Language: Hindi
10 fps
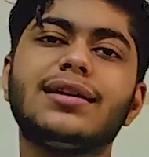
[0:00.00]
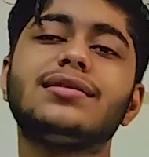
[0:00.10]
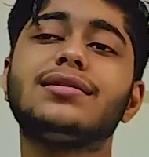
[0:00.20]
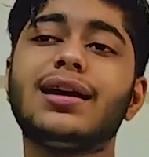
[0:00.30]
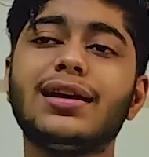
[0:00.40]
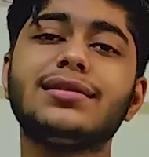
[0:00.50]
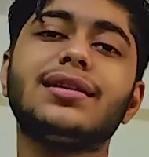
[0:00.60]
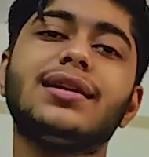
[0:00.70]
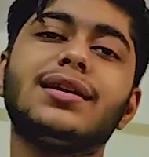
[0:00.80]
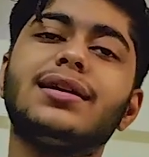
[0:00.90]
या सात
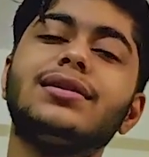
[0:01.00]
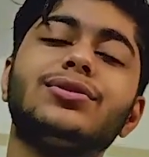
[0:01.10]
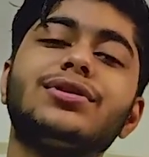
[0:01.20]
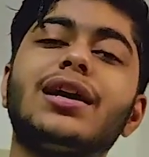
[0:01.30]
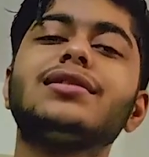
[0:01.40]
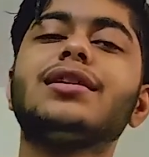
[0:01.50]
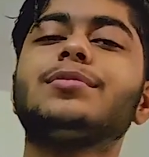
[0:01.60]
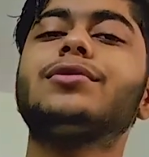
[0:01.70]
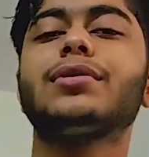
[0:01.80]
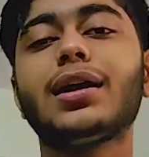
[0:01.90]
जाइएगा तो सात से
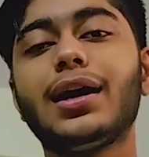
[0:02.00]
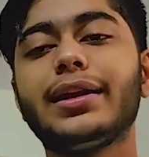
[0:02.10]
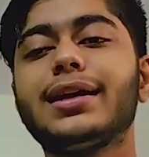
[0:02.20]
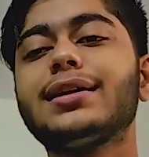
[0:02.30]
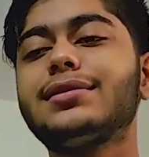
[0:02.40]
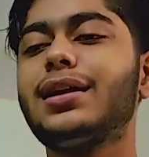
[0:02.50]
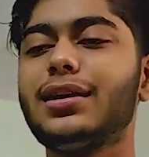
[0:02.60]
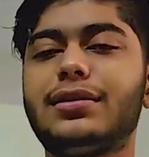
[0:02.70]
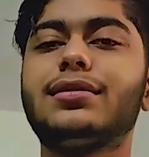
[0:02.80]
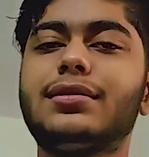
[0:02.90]
आपको खाने के
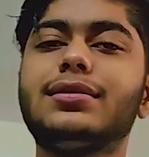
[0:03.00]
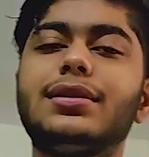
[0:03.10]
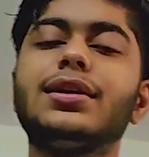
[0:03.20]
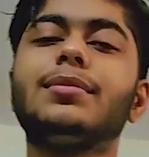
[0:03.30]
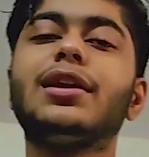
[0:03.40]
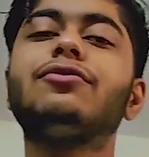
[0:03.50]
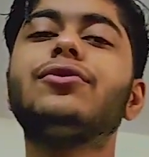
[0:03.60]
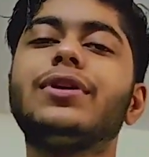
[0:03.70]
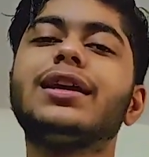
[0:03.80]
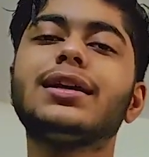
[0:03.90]
साथ मतलब
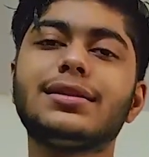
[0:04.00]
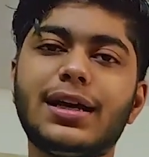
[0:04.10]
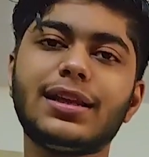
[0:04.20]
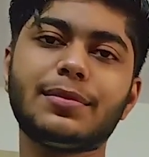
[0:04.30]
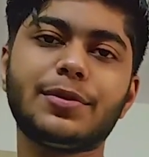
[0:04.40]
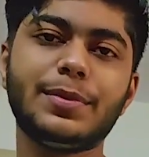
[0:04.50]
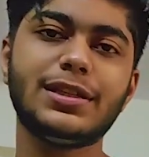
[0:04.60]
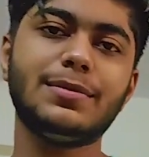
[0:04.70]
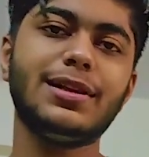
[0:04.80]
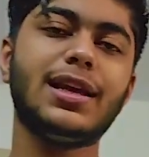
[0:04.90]
फूडिंग के साथ आपको
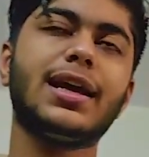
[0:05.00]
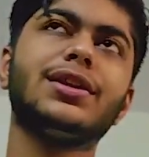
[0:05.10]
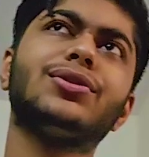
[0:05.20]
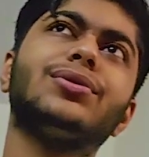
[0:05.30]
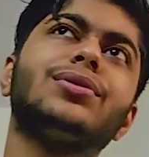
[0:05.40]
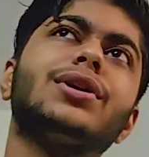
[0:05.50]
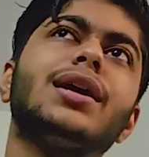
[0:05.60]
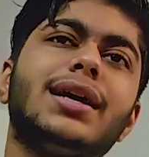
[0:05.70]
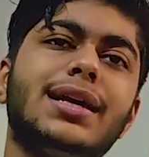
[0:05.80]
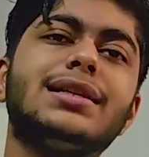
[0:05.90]
पीजी मिल जाएंगे तो
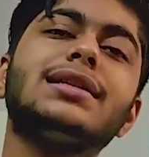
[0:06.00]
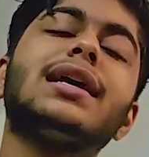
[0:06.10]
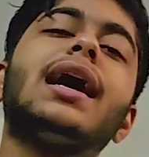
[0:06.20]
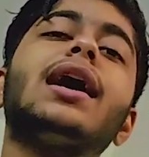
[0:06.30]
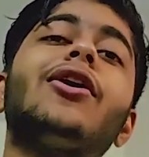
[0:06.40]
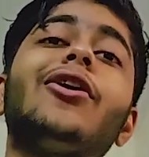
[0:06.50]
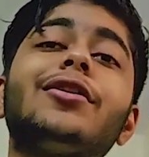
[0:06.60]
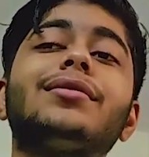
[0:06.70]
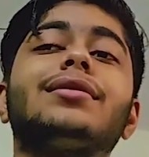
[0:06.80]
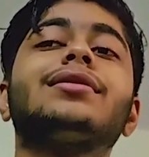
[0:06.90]
ये चीज़ है
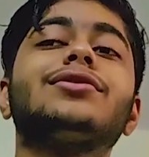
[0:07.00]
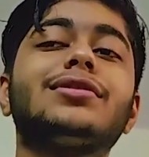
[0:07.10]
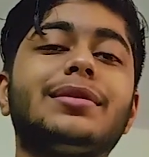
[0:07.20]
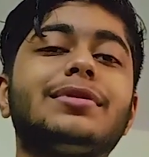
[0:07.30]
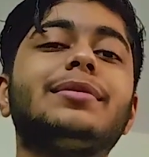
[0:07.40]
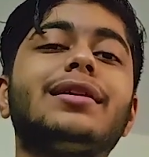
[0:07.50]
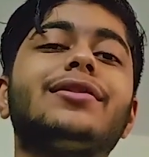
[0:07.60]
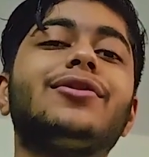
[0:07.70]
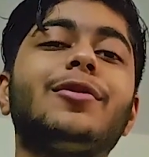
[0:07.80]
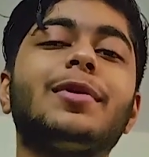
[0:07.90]
और जो सबसे बड़ा
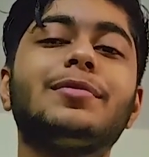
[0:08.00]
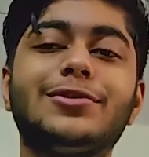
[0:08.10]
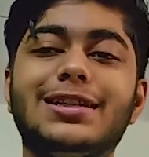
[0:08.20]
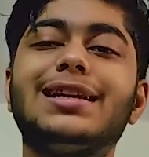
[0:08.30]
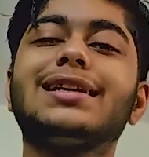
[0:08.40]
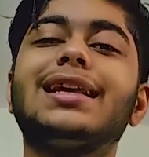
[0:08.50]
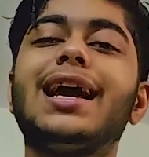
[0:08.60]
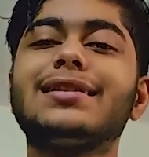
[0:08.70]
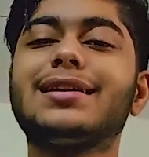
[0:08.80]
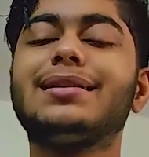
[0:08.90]
ड्रॉबैक मुझे लगता
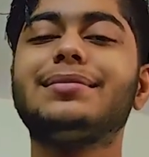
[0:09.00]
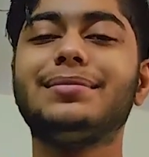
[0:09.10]
है